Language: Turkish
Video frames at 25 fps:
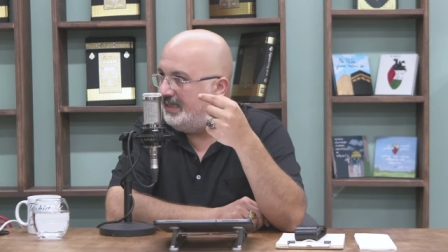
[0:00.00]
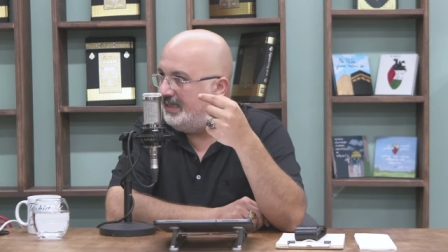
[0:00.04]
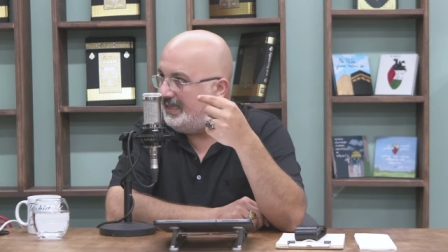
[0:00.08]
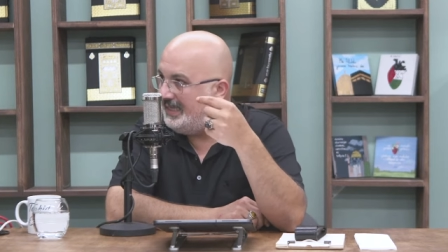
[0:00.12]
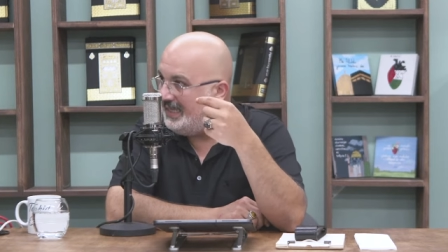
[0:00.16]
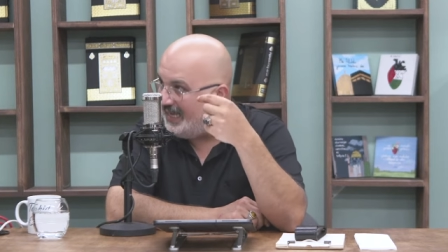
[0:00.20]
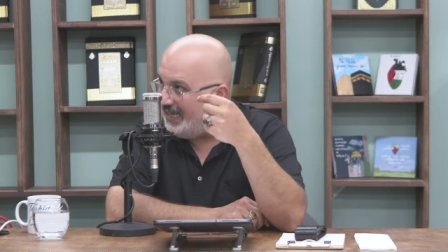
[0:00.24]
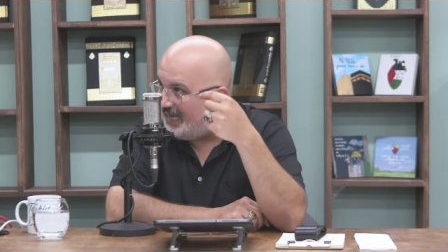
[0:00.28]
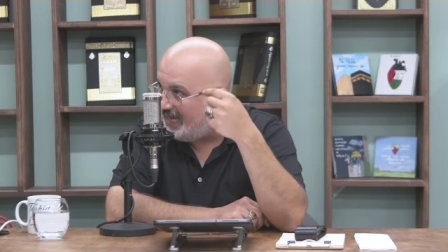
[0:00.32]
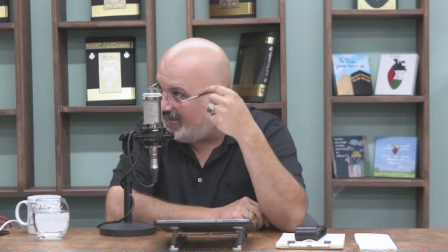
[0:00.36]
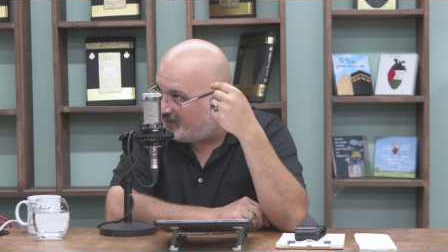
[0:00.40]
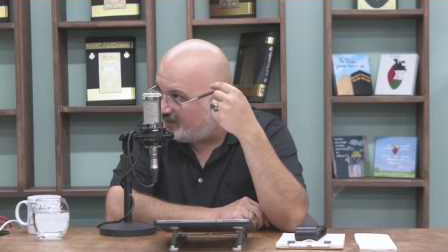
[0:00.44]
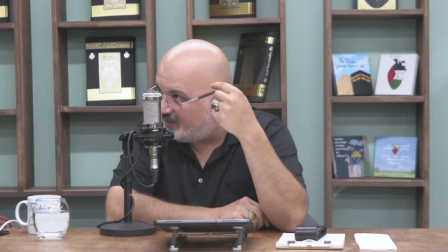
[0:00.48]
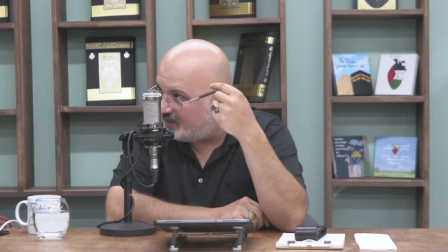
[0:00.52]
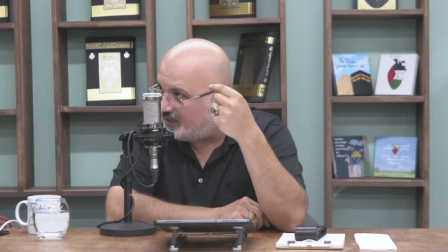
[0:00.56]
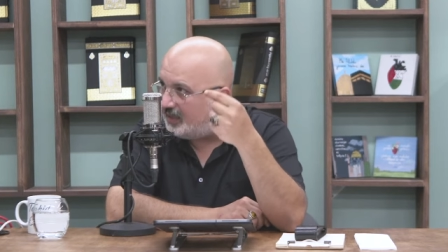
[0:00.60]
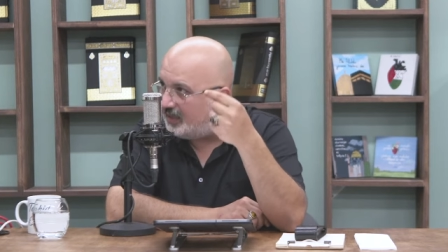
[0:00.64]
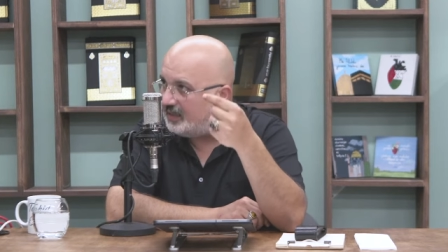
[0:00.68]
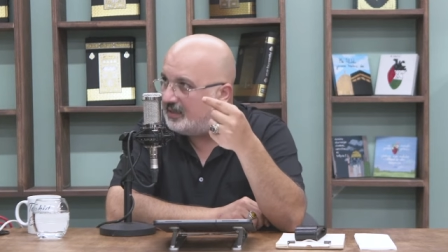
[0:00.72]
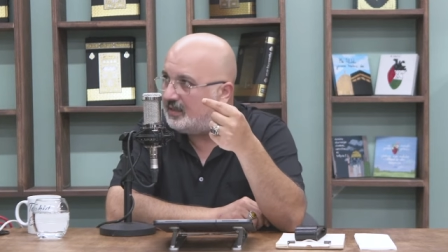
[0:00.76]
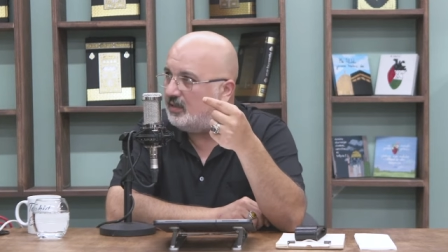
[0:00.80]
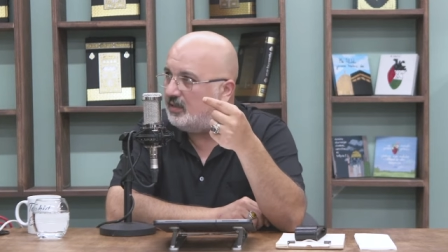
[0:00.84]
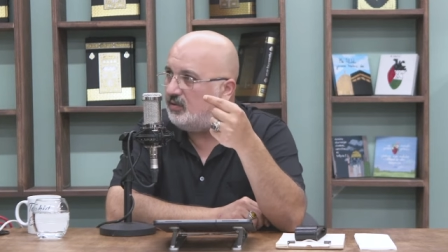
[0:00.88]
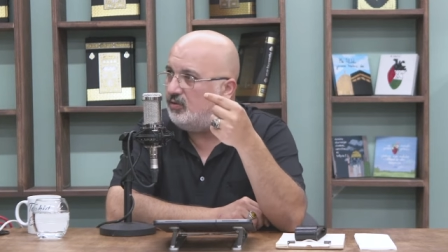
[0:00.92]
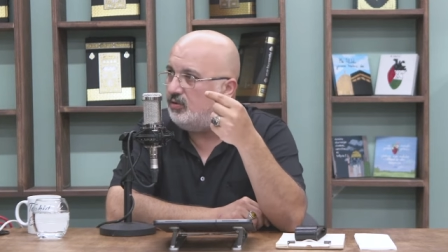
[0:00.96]
diyen
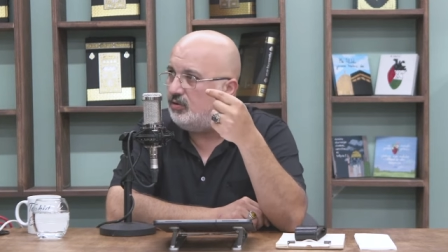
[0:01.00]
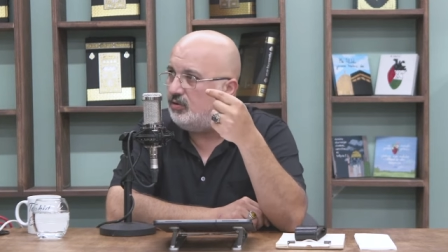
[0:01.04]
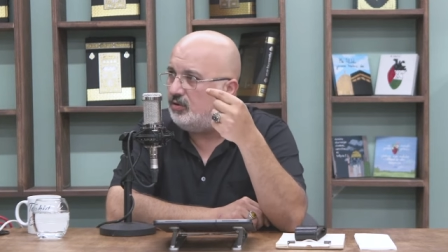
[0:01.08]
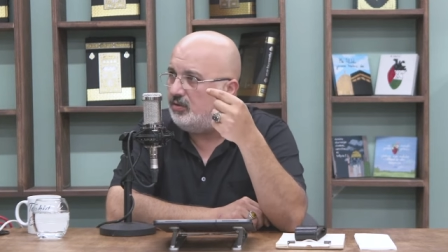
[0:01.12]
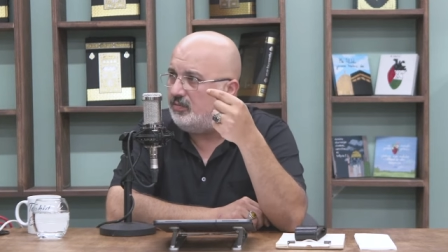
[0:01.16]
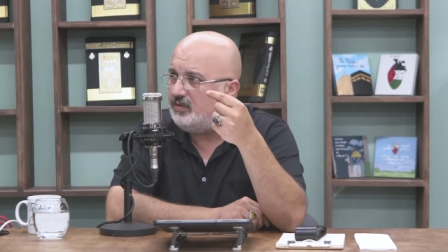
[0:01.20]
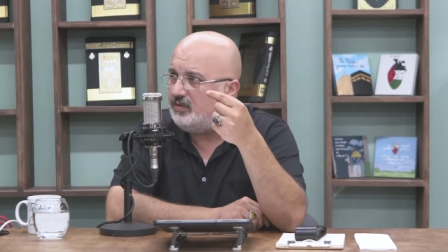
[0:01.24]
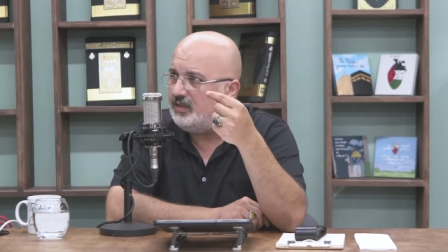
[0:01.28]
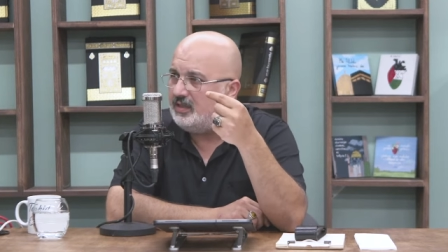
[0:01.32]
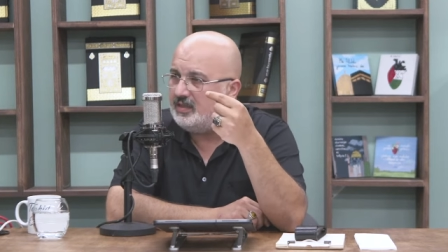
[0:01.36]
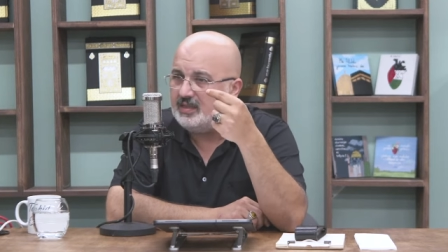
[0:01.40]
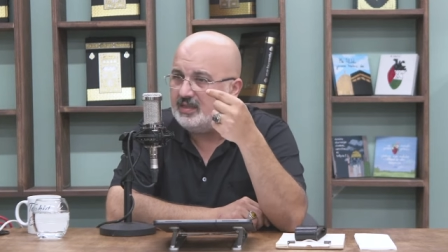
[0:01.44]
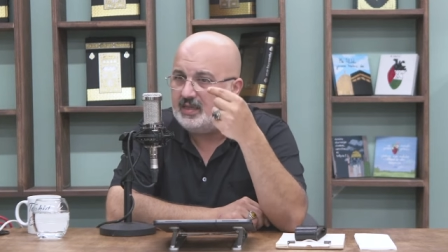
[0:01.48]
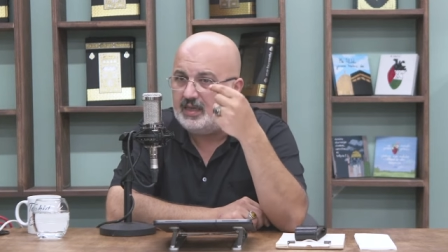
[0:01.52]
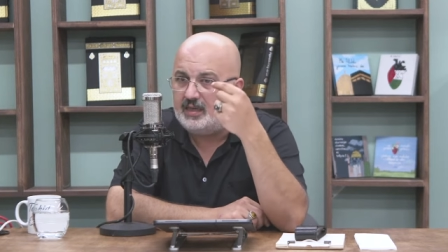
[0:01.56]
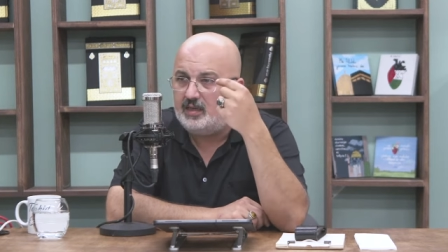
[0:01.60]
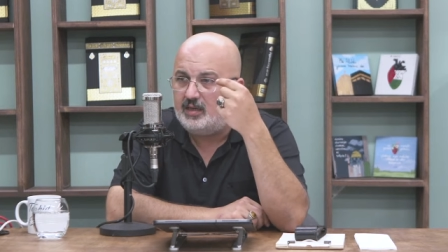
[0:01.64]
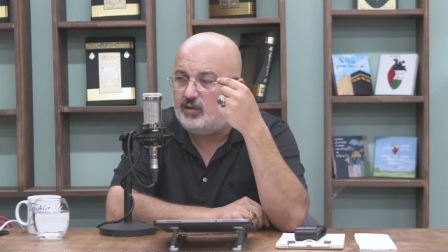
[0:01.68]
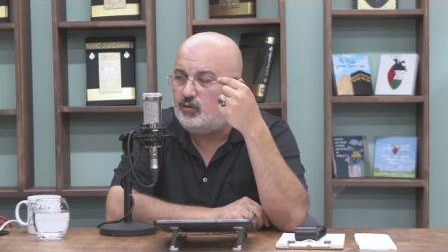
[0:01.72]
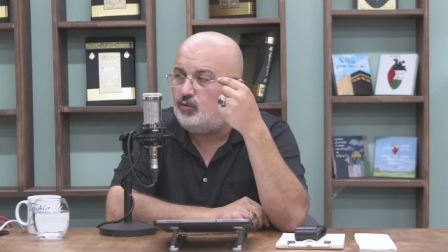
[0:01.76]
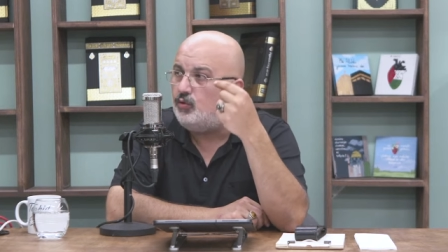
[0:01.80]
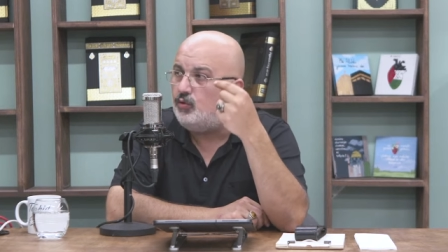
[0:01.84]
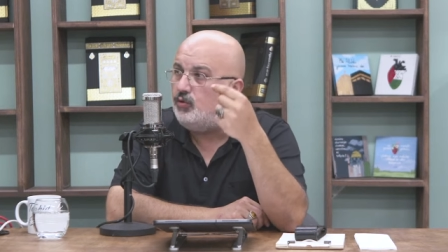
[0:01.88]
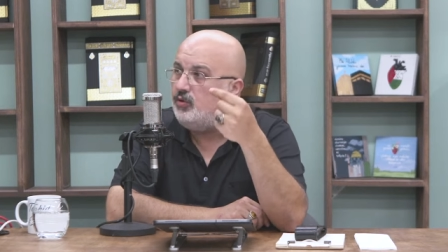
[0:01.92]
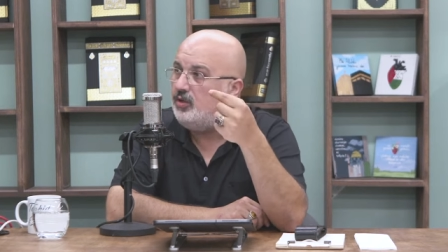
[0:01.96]
zata diyorum ki
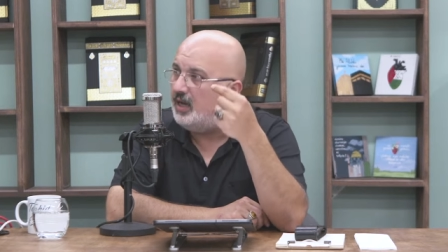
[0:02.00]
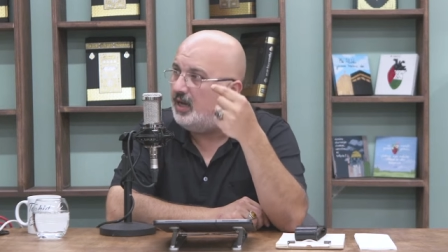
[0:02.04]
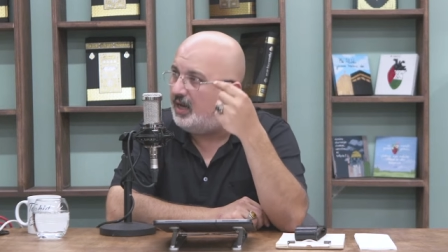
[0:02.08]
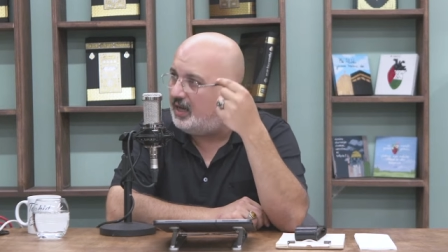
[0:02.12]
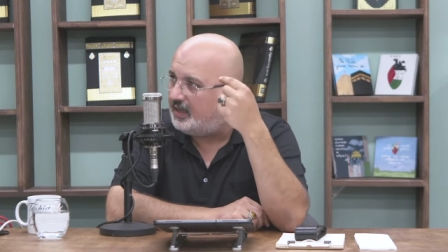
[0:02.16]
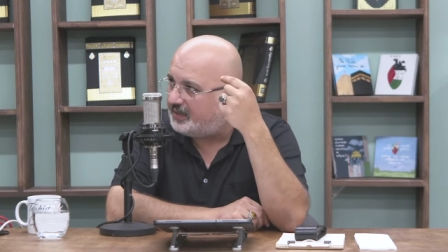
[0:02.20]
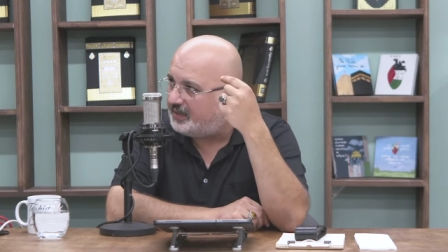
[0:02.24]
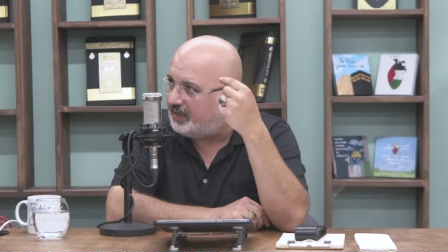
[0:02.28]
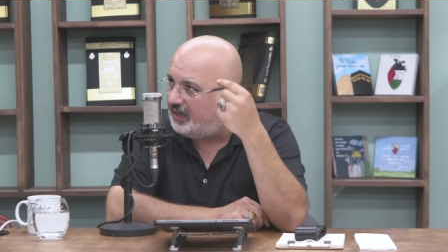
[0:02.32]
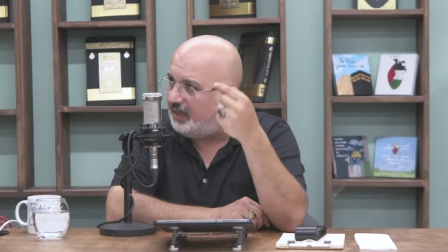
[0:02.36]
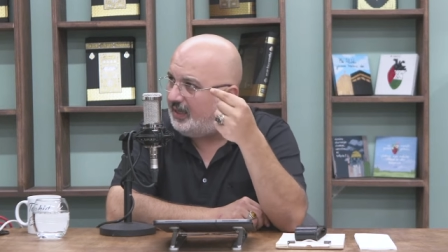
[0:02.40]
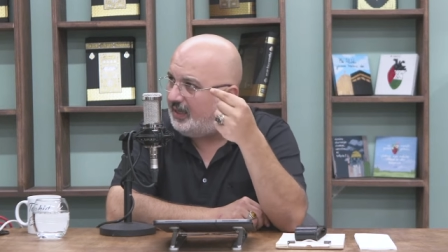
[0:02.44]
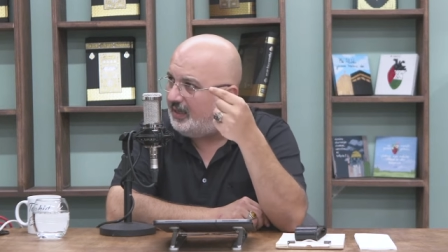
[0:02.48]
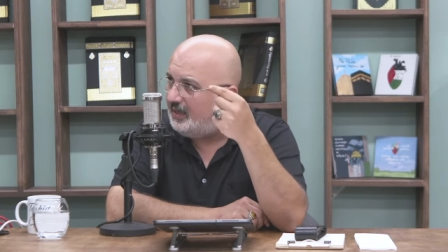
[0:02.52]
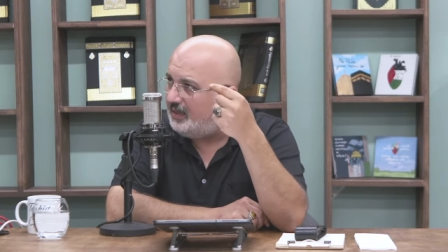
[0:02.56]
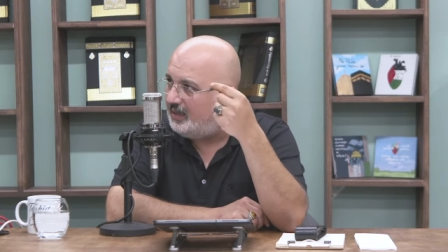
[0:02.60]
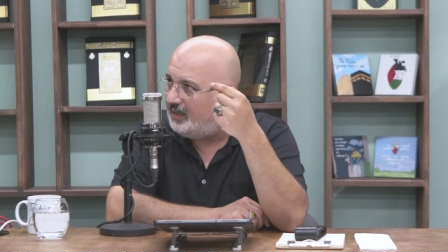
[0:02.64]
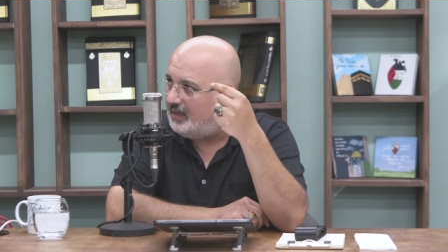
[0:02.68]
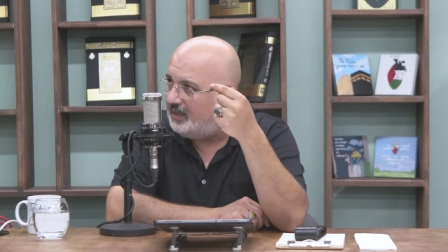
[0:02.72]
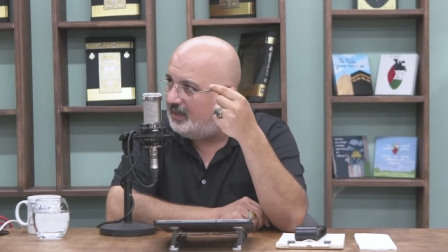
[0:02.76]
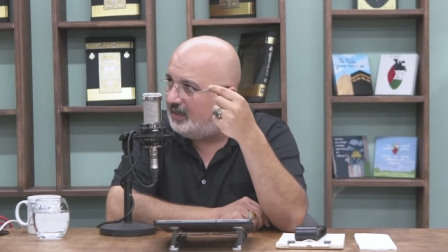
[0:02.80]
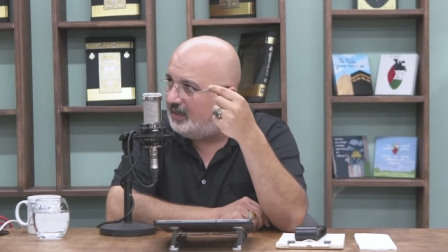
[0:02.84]
senin dünyada